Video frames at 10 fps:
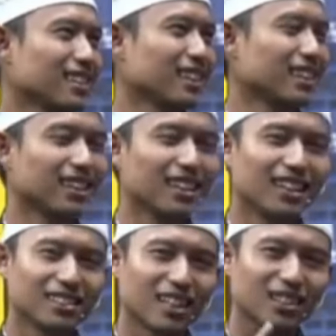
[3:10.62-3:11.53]
Ini
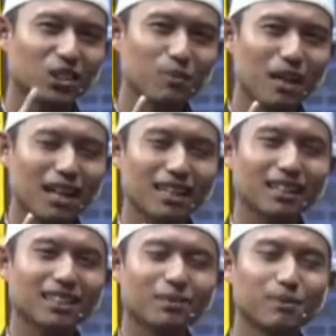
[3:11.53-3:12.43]
salah satu
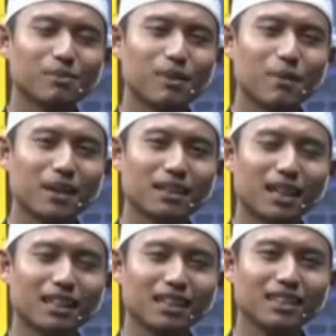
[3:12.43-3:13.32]
makanan yang menyebabkan
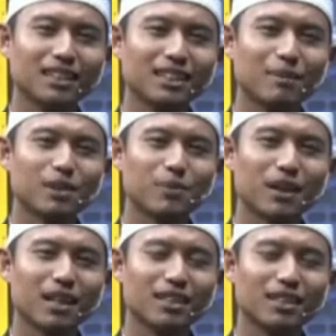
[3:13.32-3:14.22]
hal ini yang
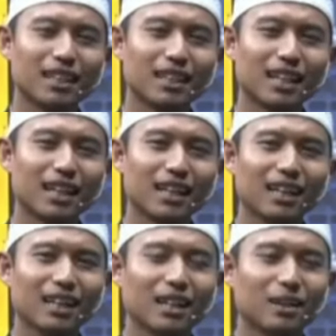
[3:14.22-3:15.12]
menyebabkan lendir adalah
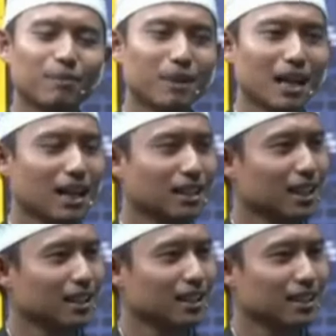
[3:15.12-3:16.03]

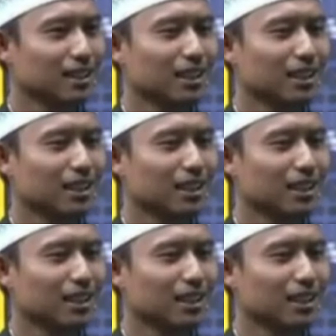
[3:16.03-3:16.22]
makanan